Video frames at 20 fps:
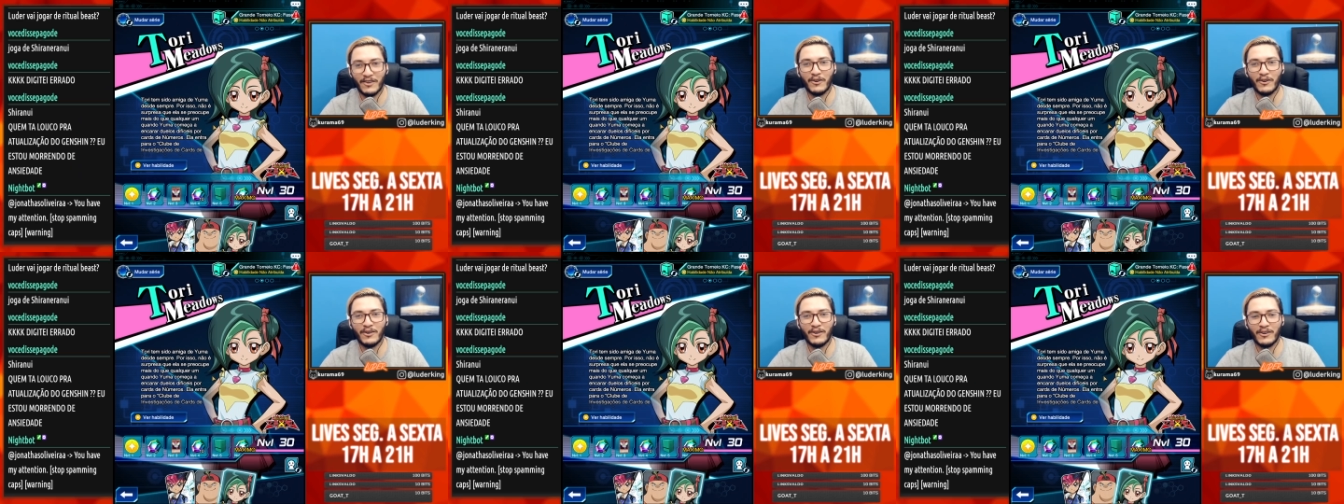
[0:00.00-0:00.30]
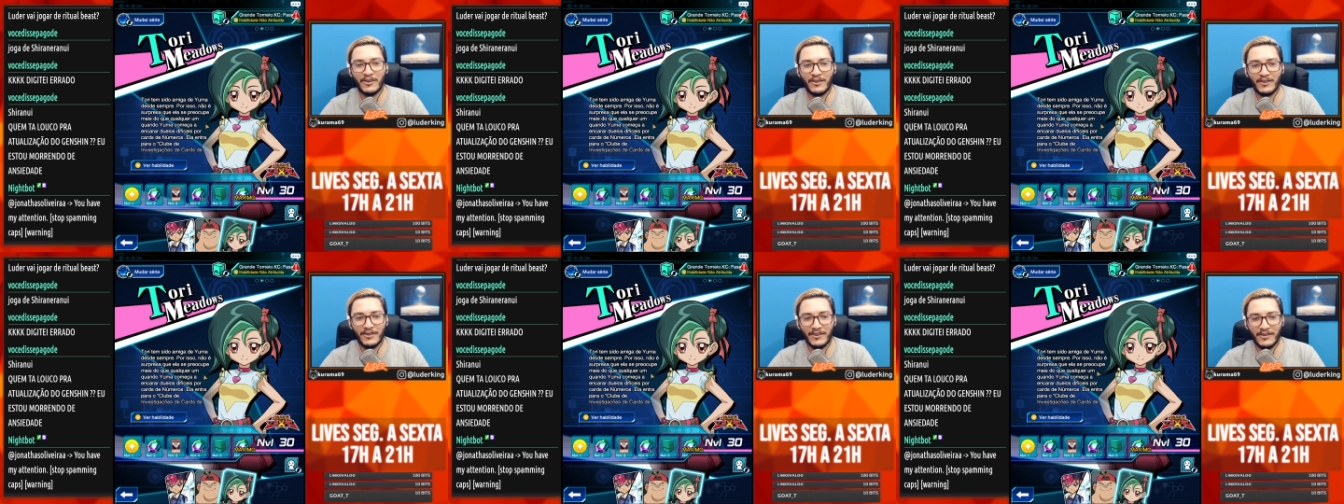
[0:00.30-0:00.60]

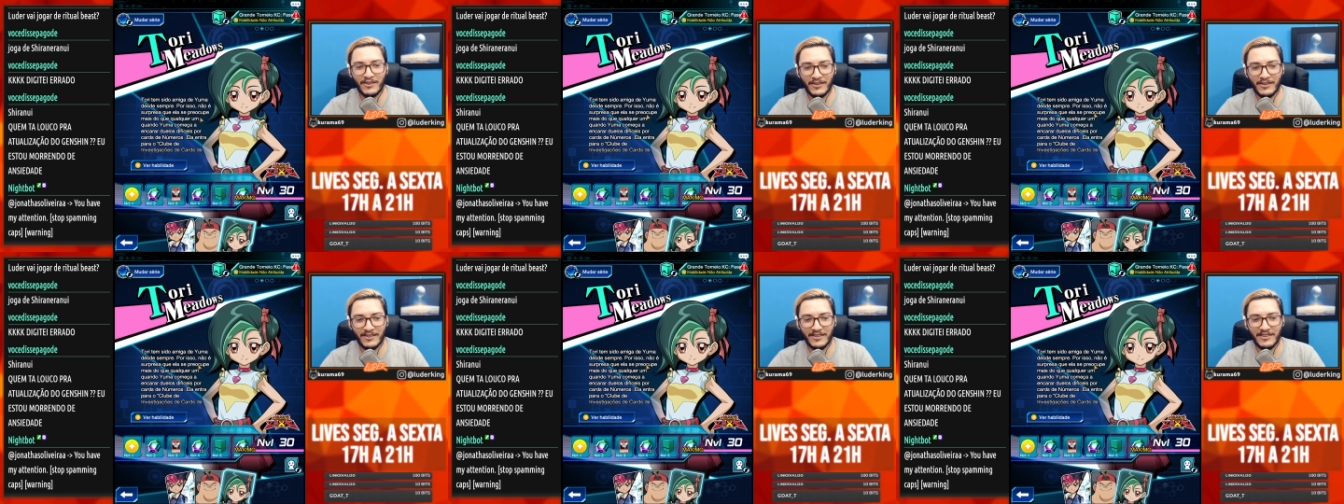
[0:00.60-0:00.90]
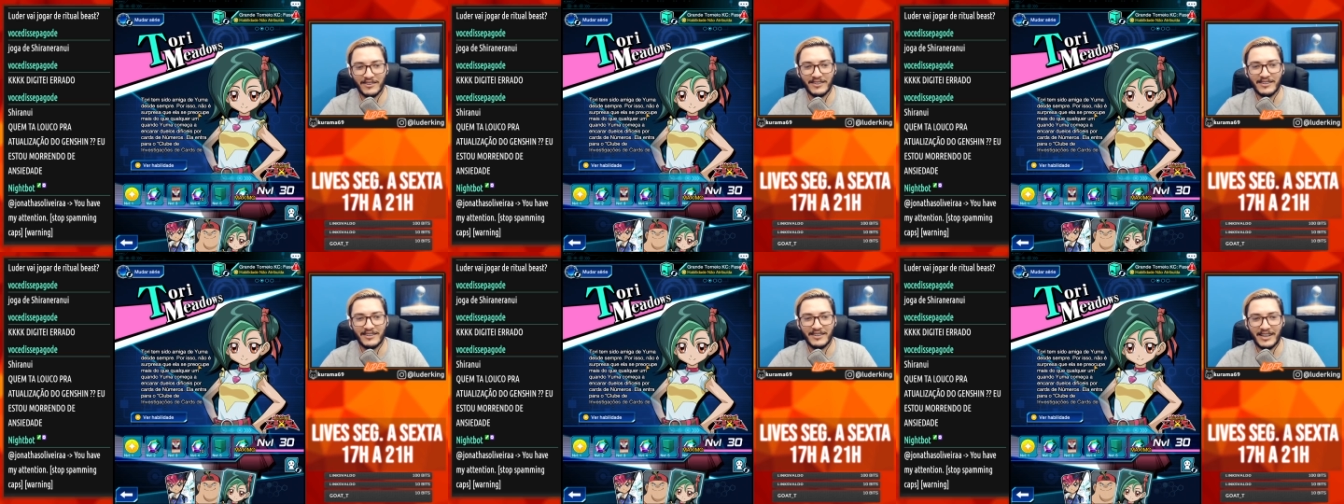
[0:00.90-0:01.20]

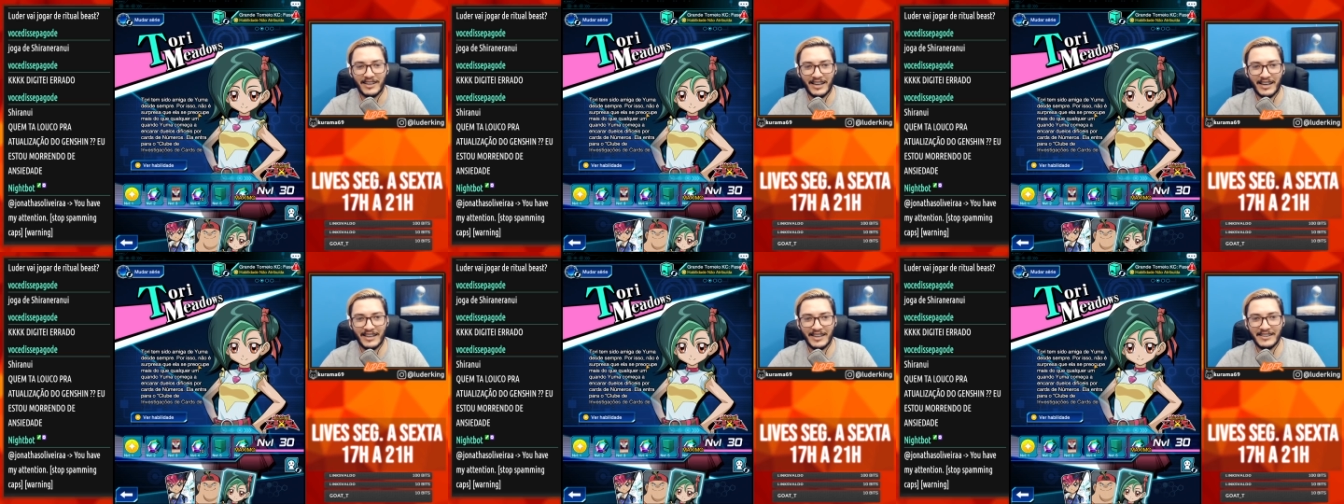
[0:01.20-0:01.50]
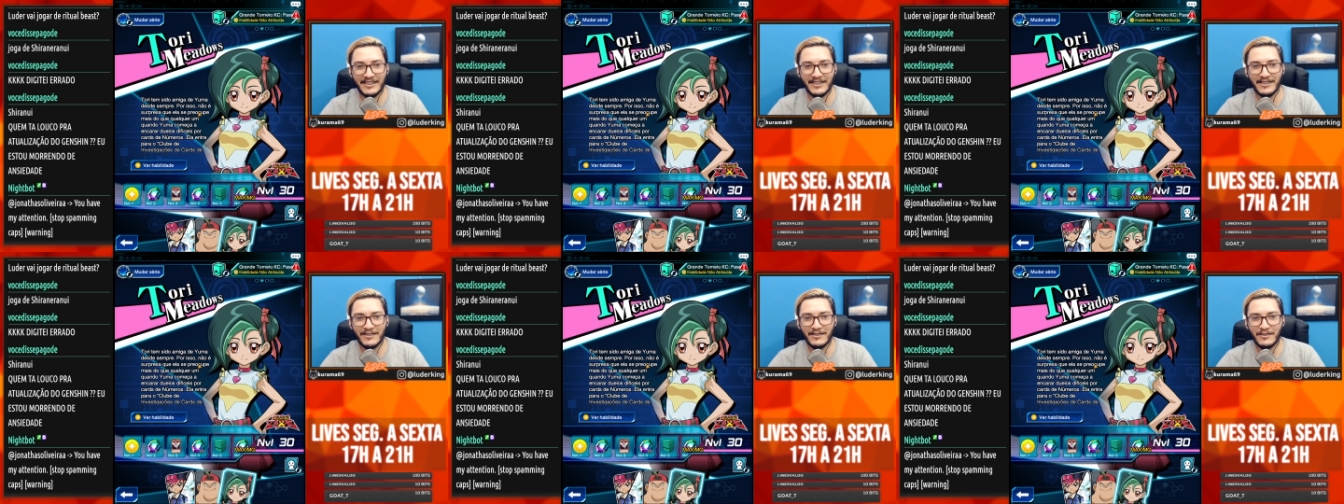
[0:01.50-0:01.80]
Oh,
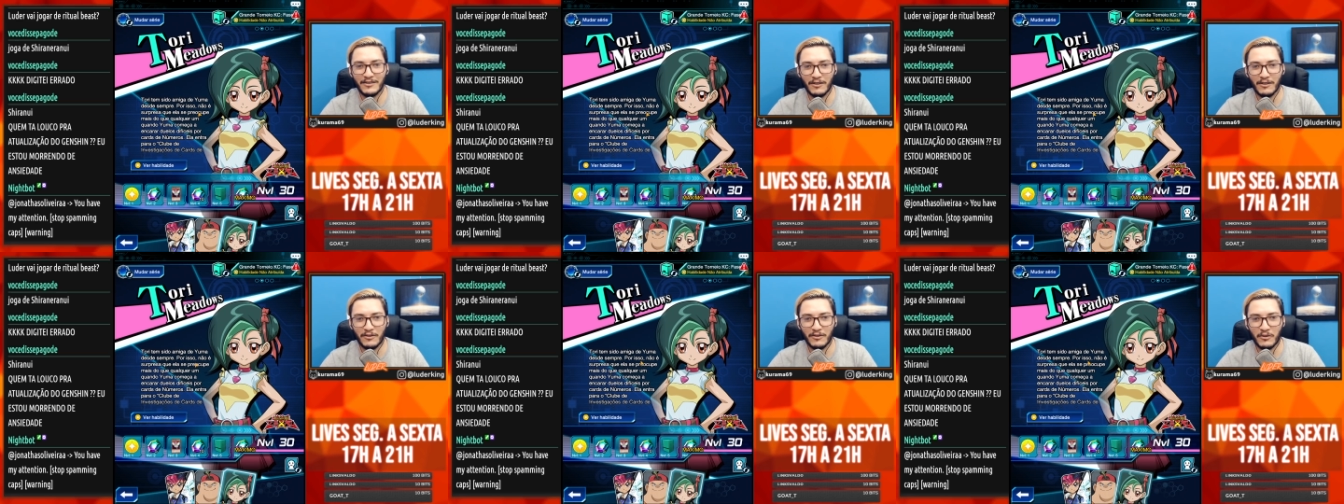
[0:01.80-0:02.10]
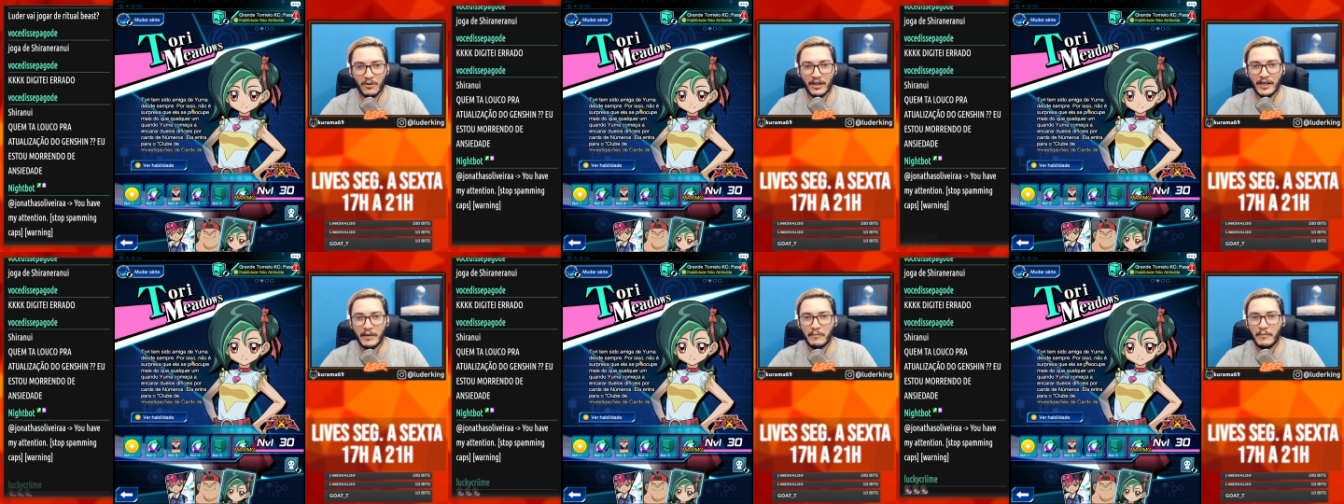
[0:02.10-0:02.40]
é isso.
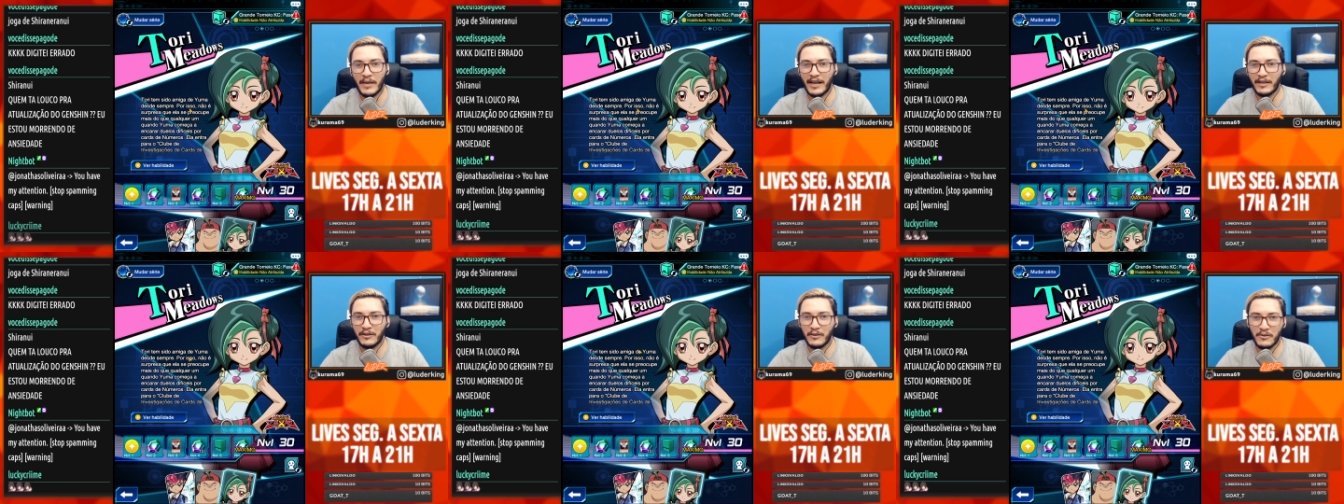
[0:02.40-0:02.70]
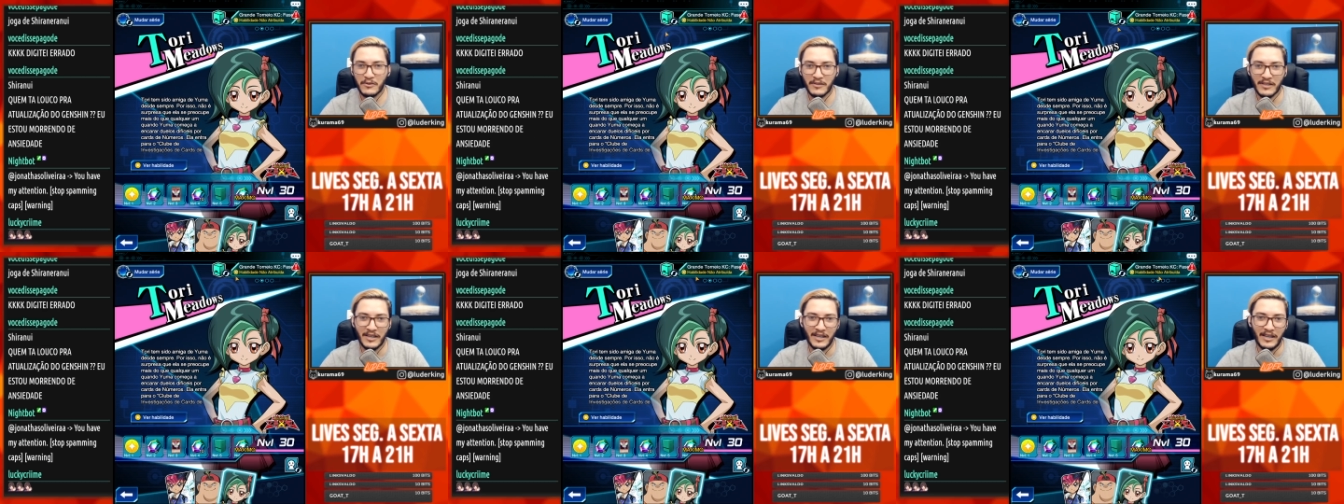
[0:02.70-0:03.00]
Tori
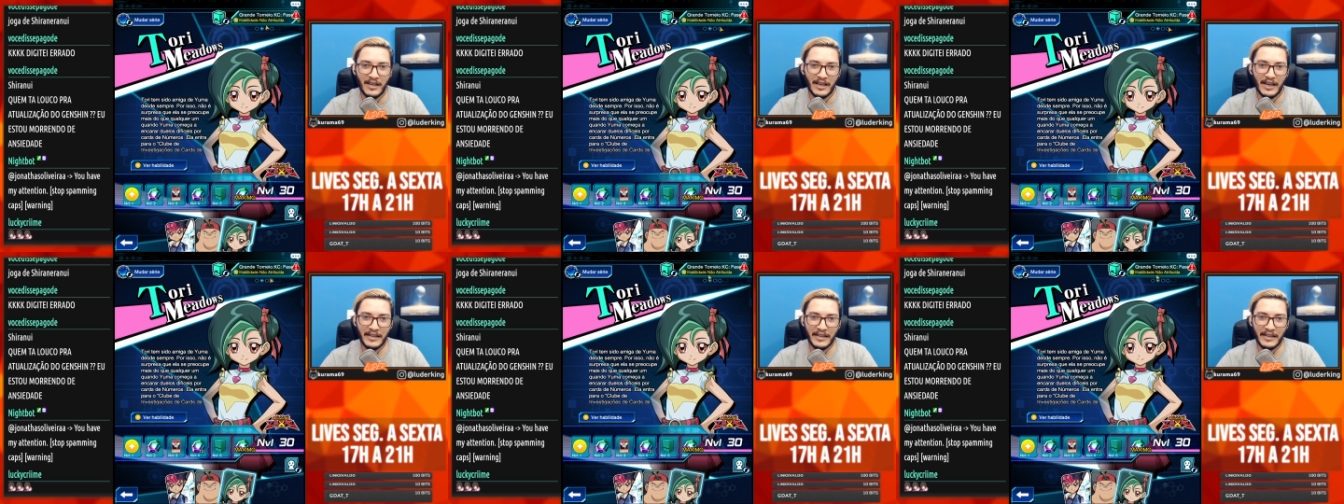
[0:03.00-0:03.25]
Meadows.